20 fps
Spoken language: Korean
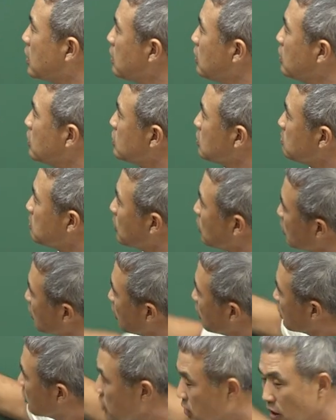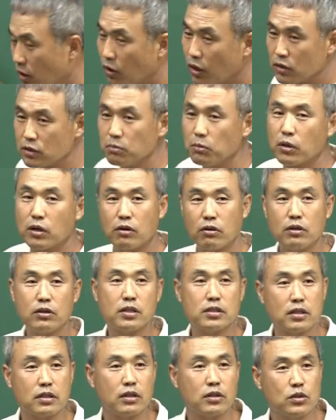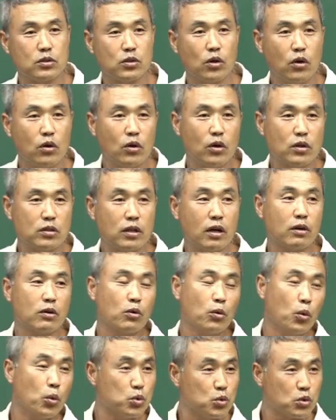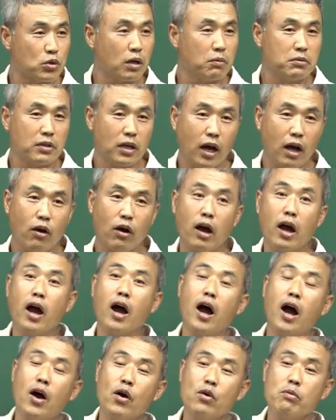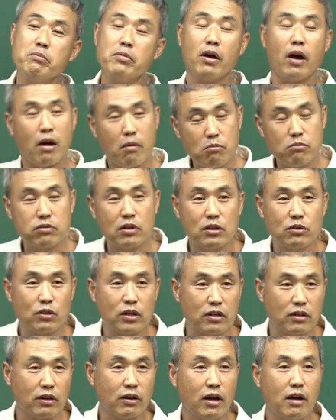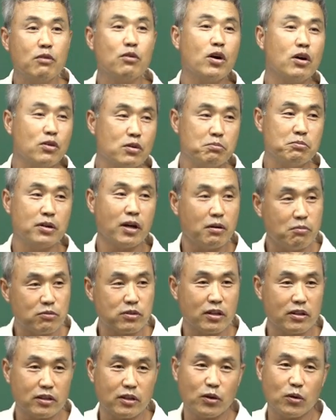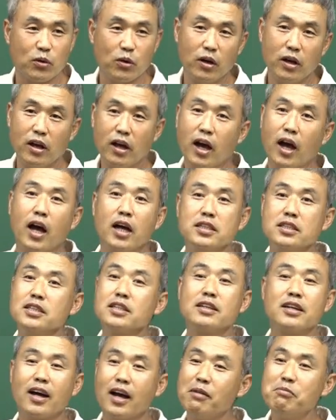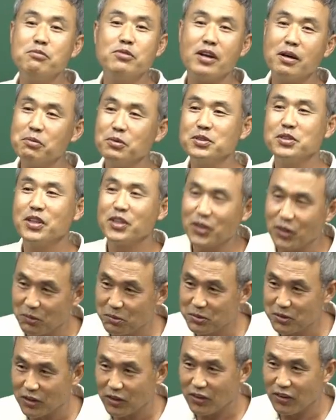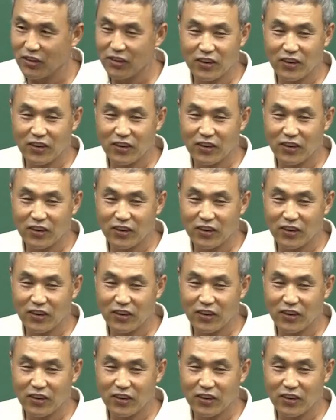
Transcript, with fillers: 틀렸으면 그때 와서 뭐라고 해야 되잖아요. 그죠? 내가 그럼 우죽하면 내가 학원비 환불한다고, 학원비 환불한다고. 아직 환불해본 적이 없어요.